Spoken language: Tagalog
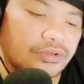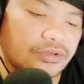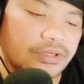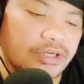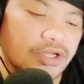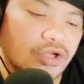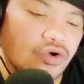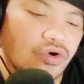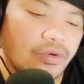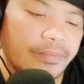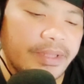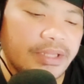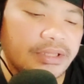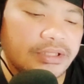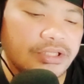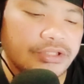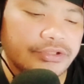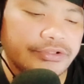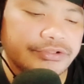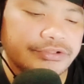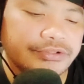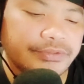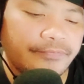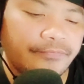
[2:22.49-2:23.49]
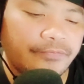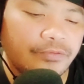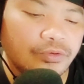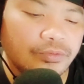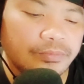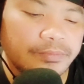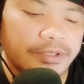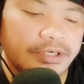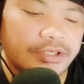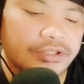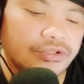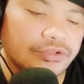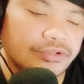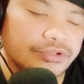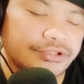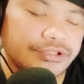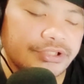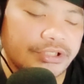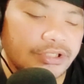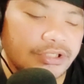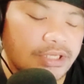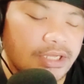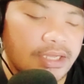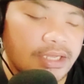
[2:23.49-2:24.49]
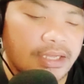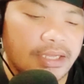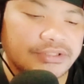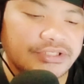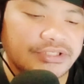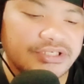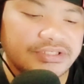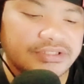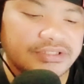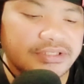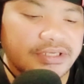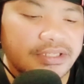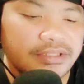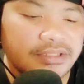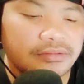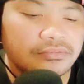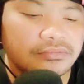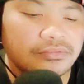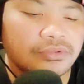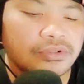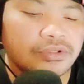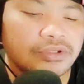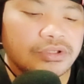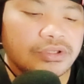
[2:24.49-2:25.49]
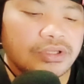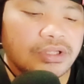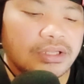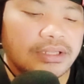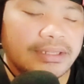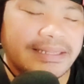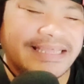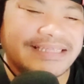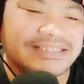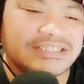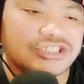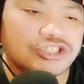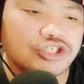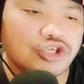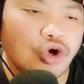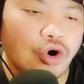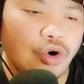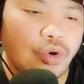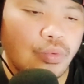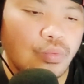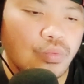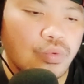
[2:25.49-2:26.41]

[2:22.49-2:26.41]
nag-comment dito si Flubert o si uh, ah, Sixtret. Let's go!